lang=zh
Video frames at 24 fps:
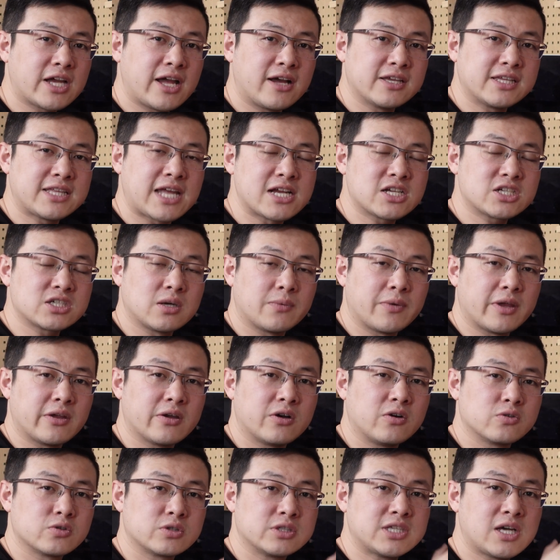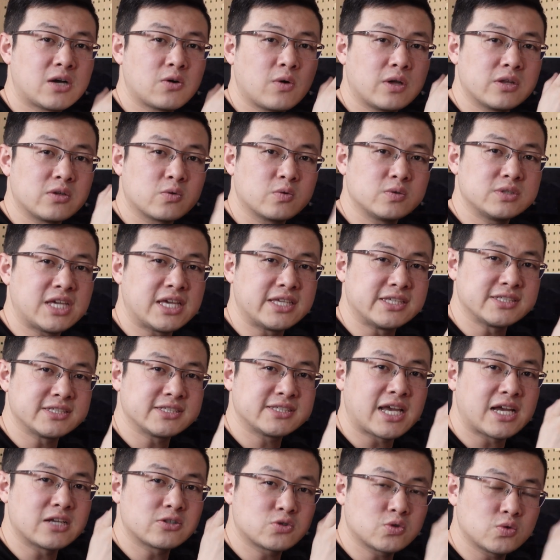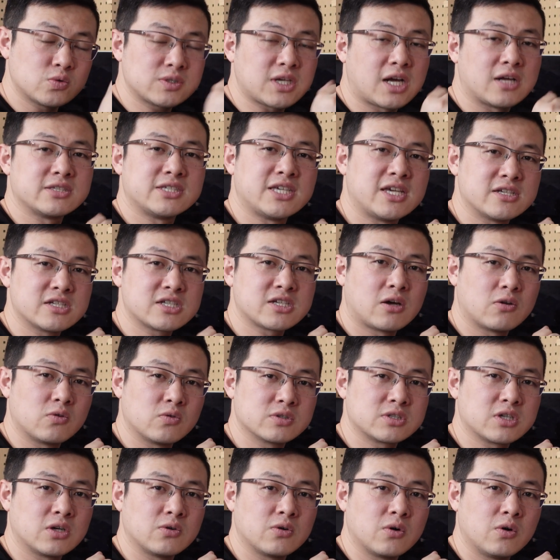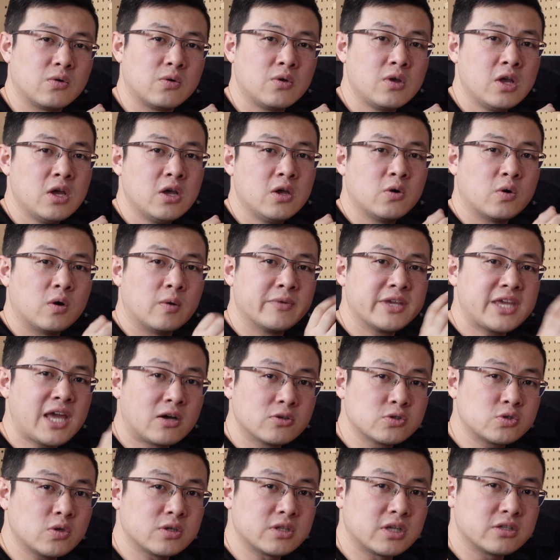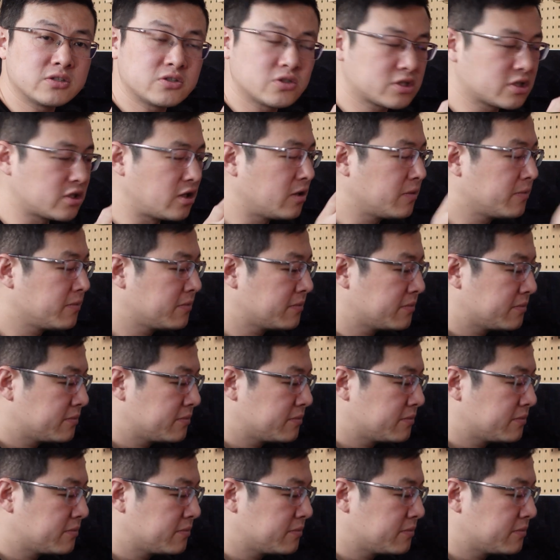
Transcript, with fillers: 这样一台设备以后，相关的固件已经在出厂前烧录成功。我们要做的就是